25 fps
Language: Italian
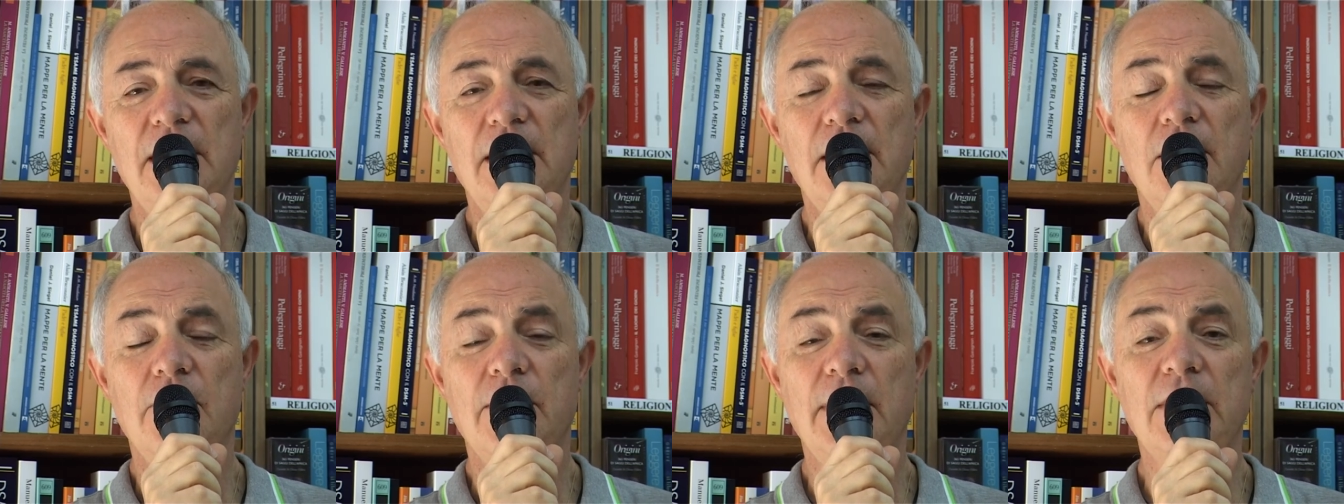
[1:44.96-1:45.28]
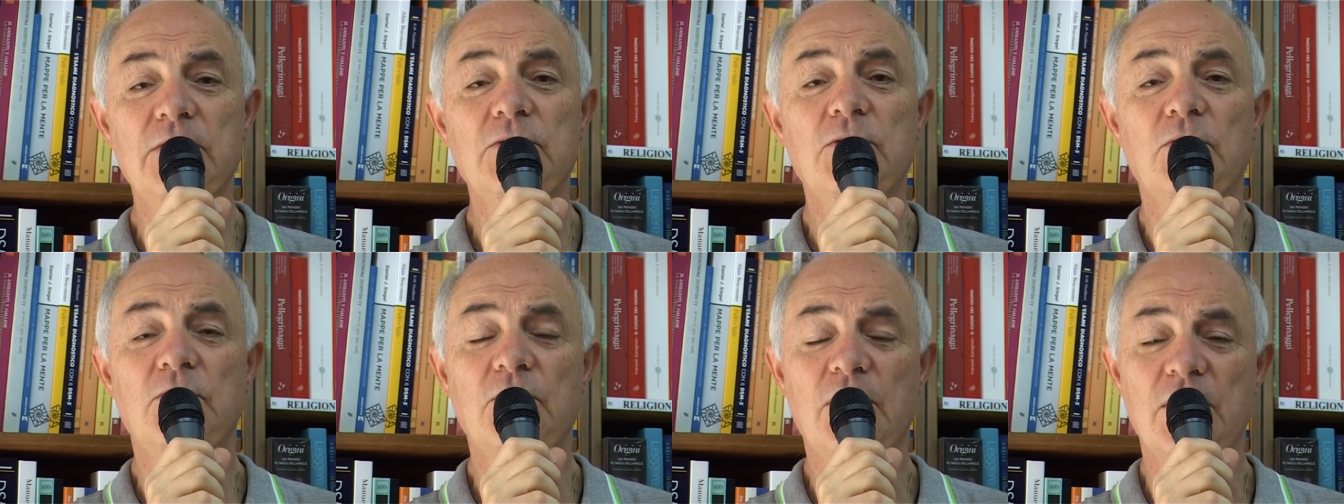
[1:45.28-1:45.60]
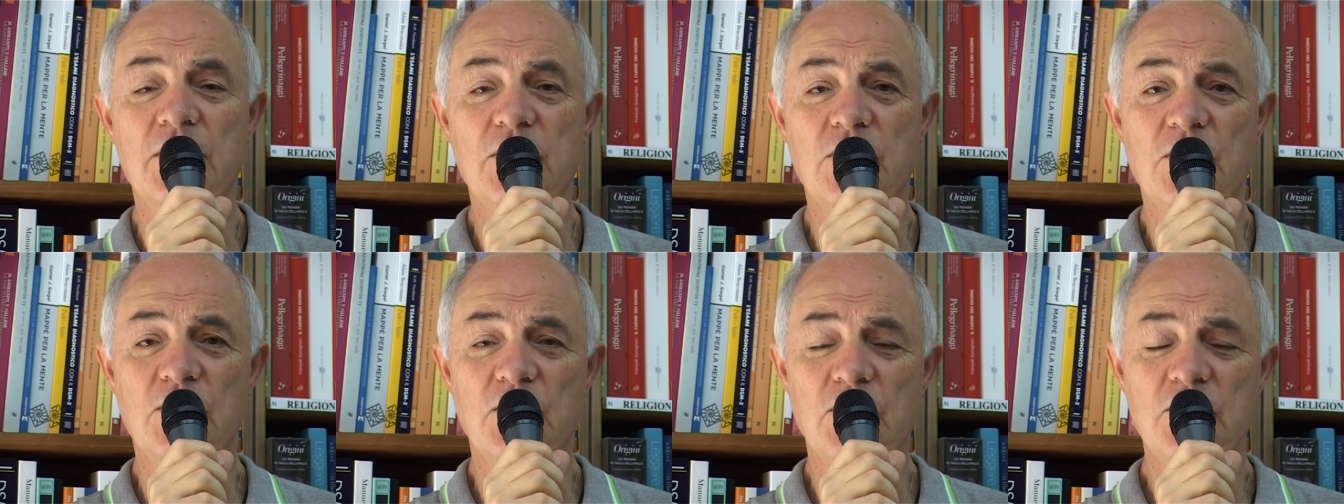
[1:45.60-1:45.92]
Quando lo
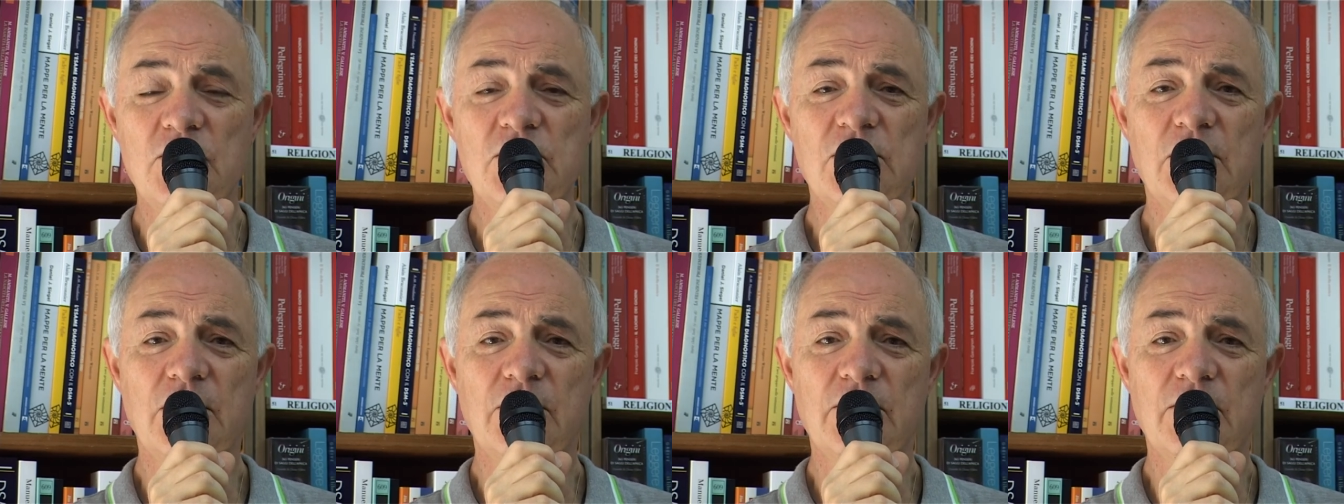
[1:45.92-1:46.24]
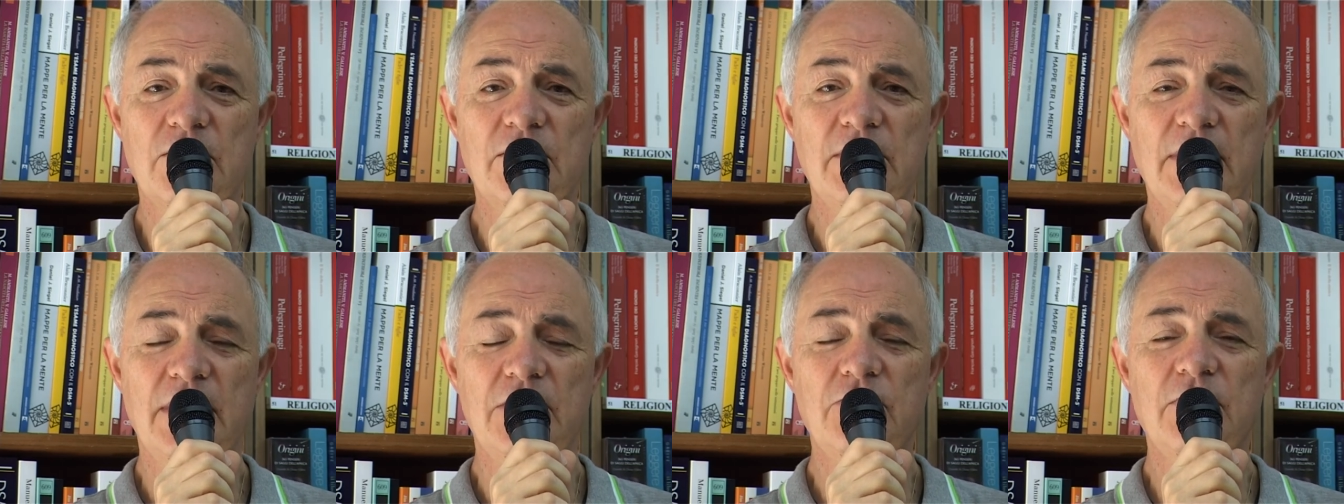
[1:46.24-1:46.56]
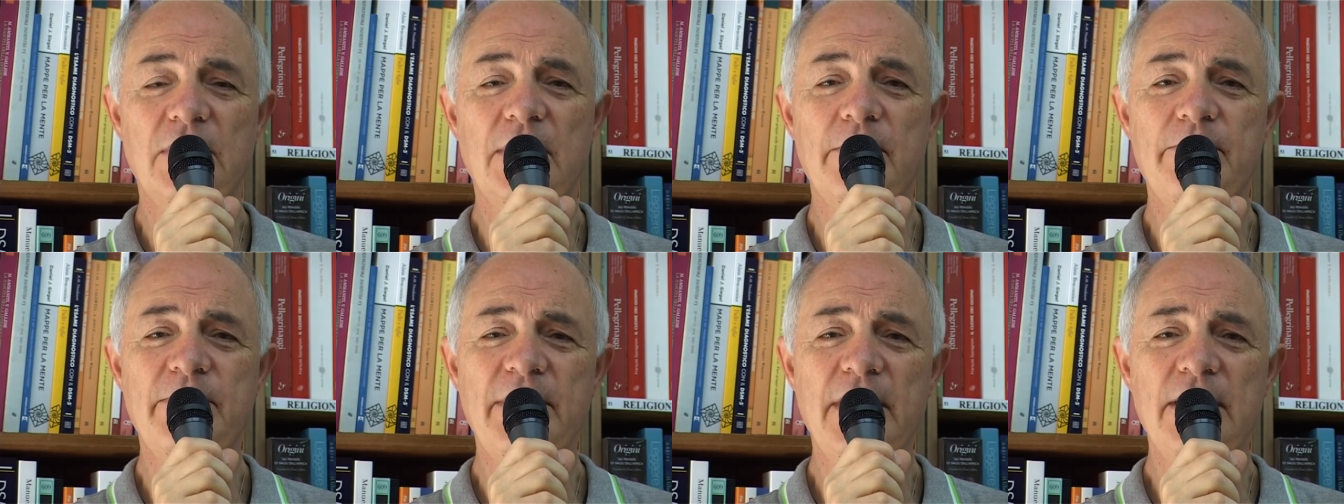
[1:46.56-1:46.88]
riconoscono,
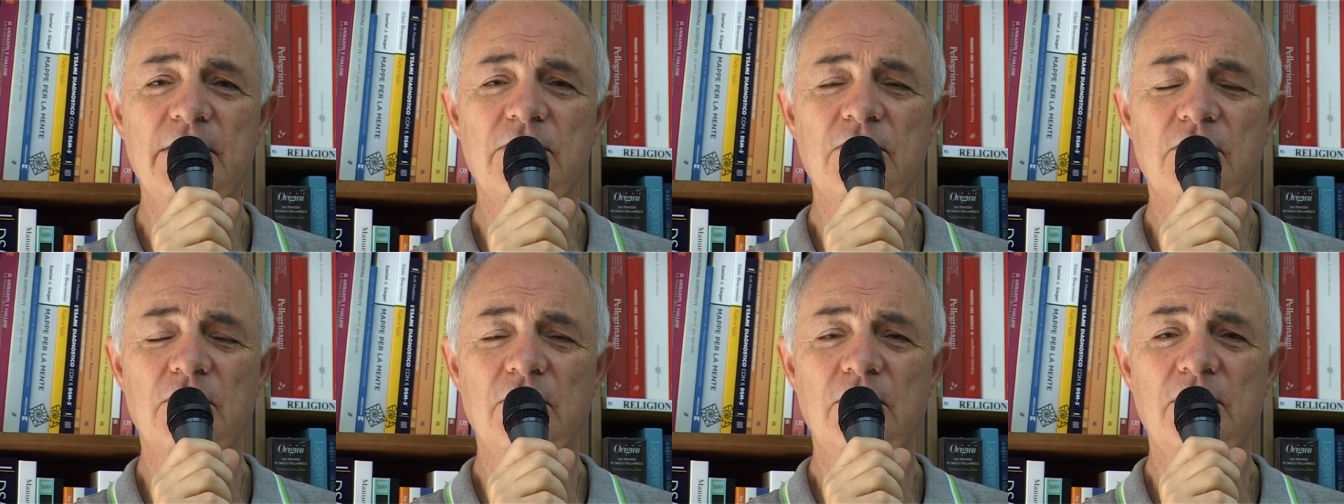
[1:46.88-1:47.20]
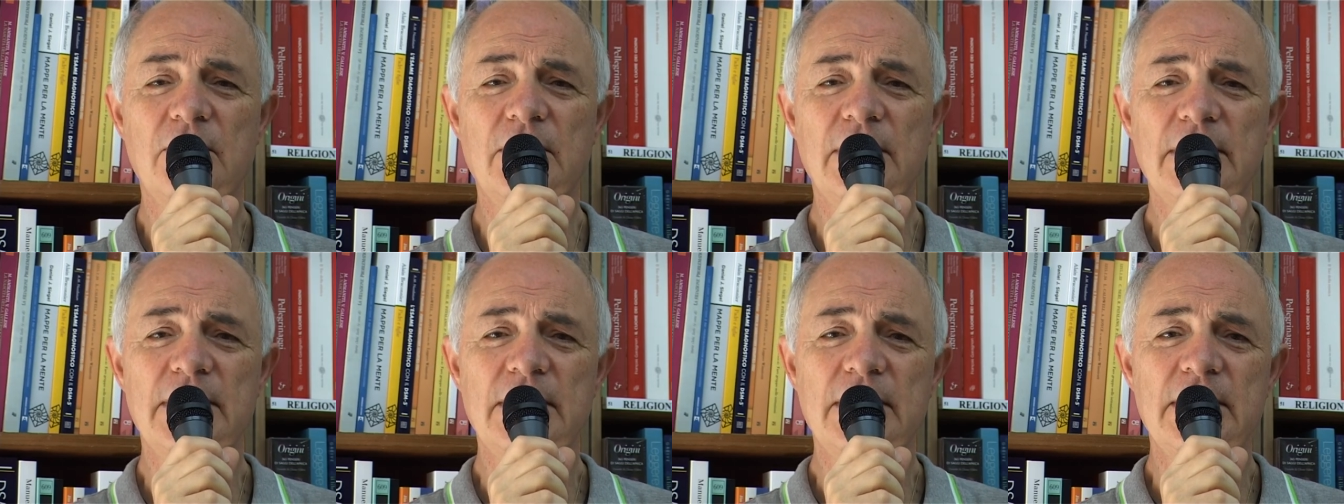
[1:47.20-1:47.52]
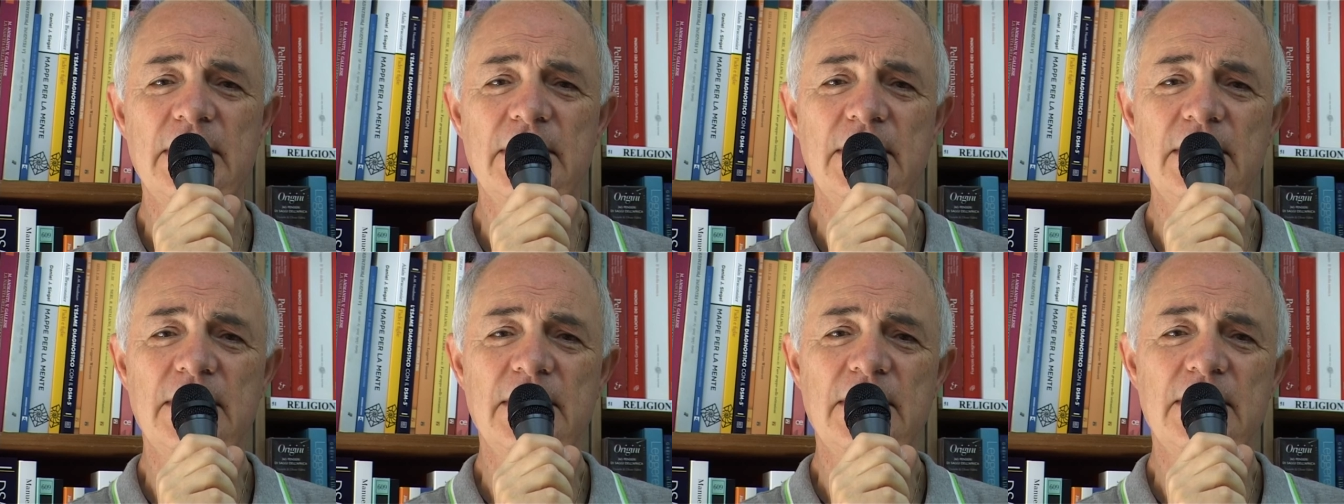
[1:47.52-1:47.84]
allora Pietro
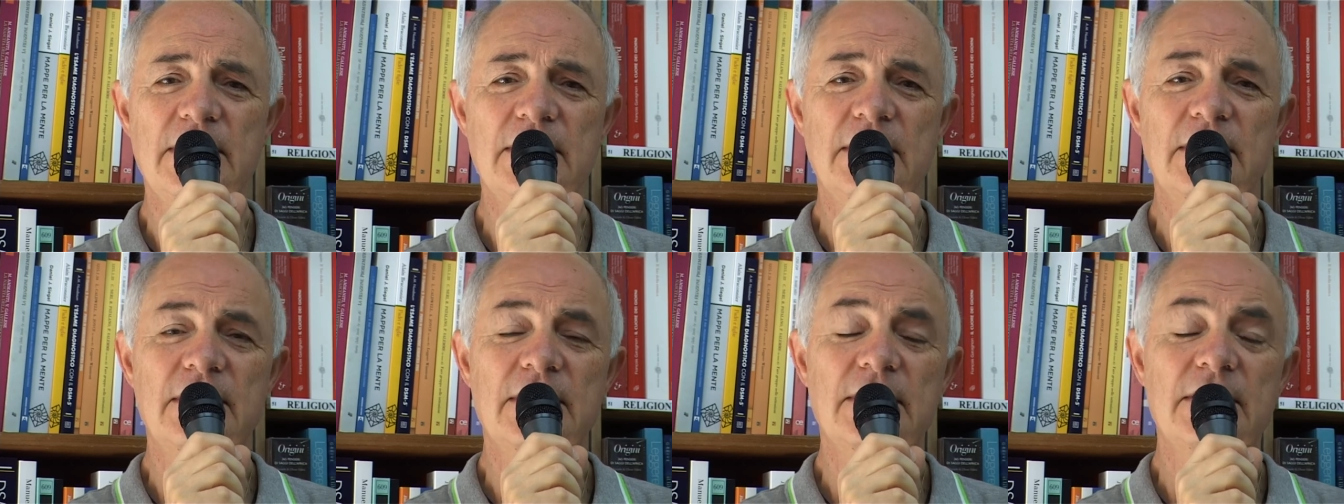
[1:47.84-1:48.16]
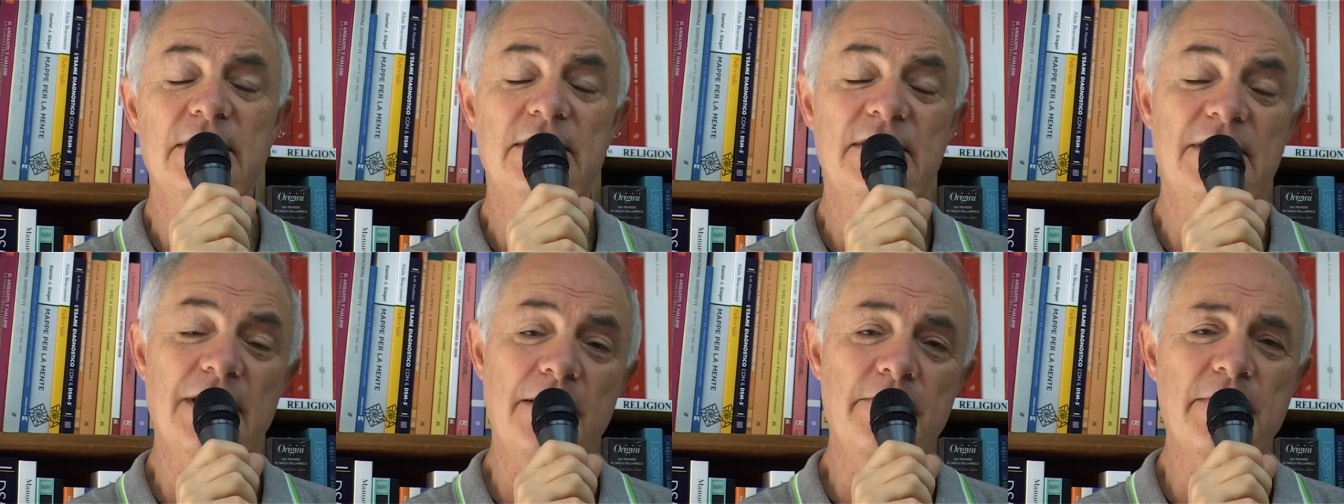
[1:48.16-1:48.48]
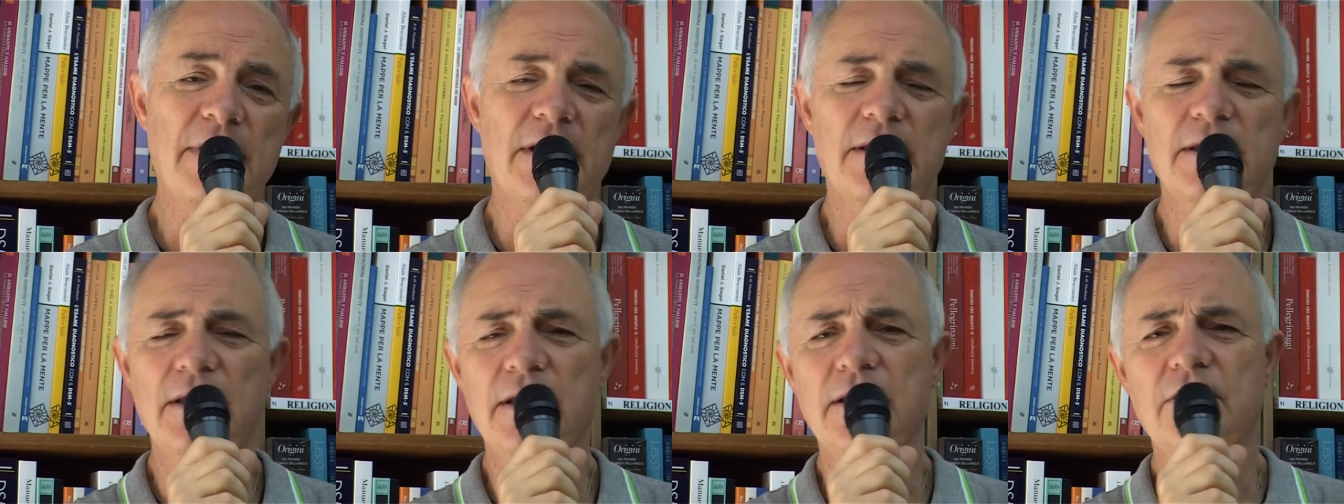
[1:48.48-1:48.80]
eh,
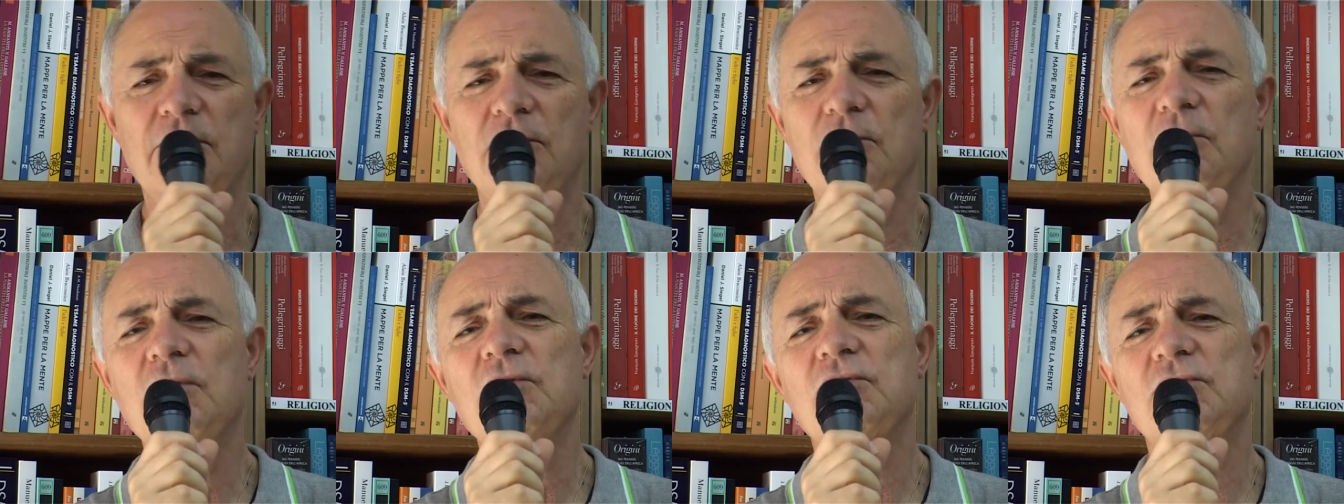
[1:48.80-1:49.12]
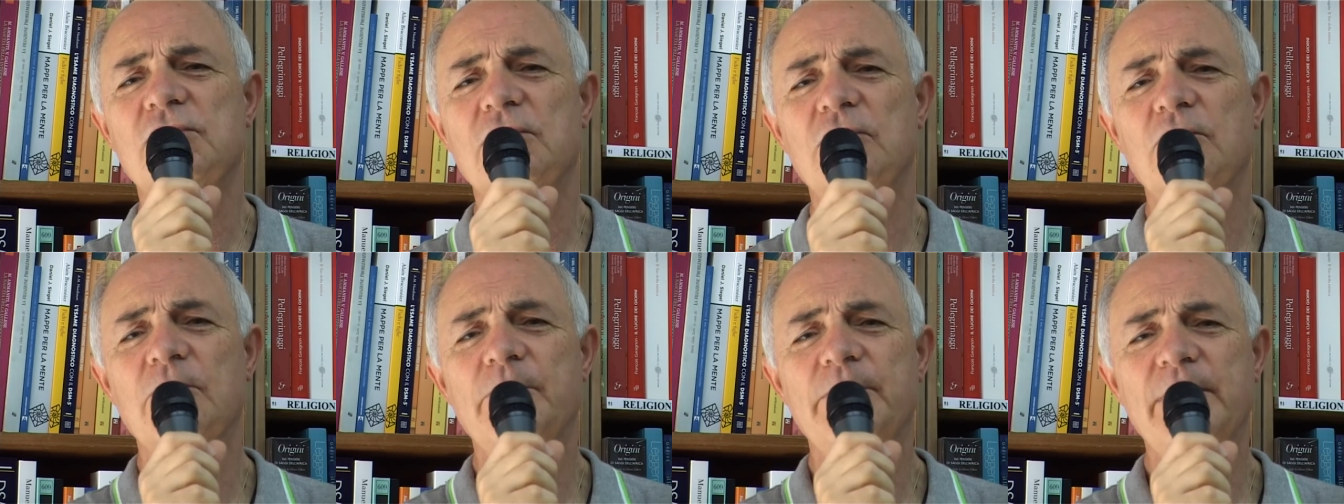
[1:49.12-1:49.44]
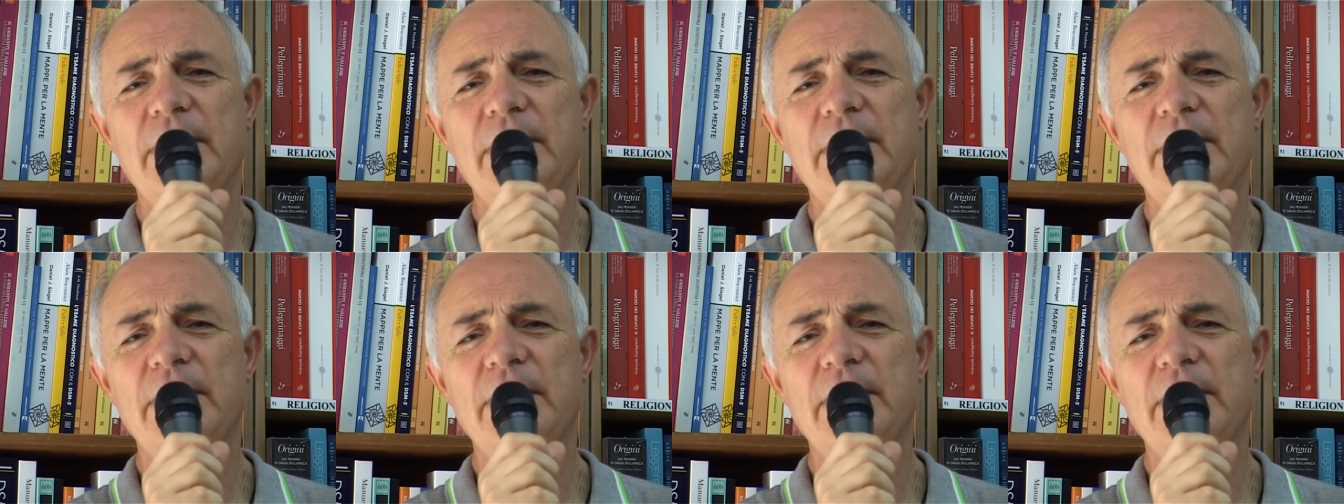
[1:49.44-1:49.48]
sembra di riconoscerlo.